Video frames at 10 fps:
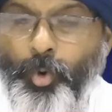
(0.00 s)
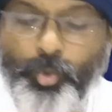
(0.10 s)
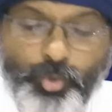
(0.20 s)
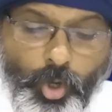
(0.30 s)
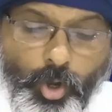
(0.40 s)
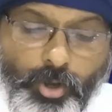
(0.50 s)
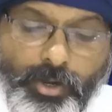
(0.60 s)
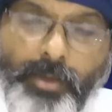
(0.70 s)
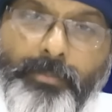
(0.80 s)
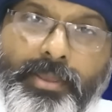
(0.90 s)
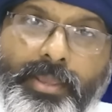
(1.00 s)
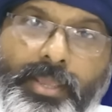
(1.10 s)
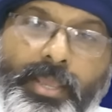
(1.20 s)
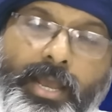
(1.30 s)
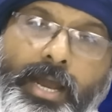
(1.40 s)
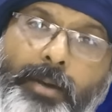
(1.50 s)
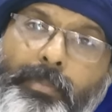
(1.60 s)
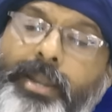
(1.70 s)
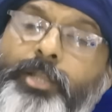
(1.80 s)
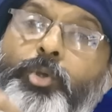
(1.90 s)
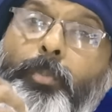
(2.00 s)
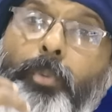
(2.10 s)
उस और में हमारे जो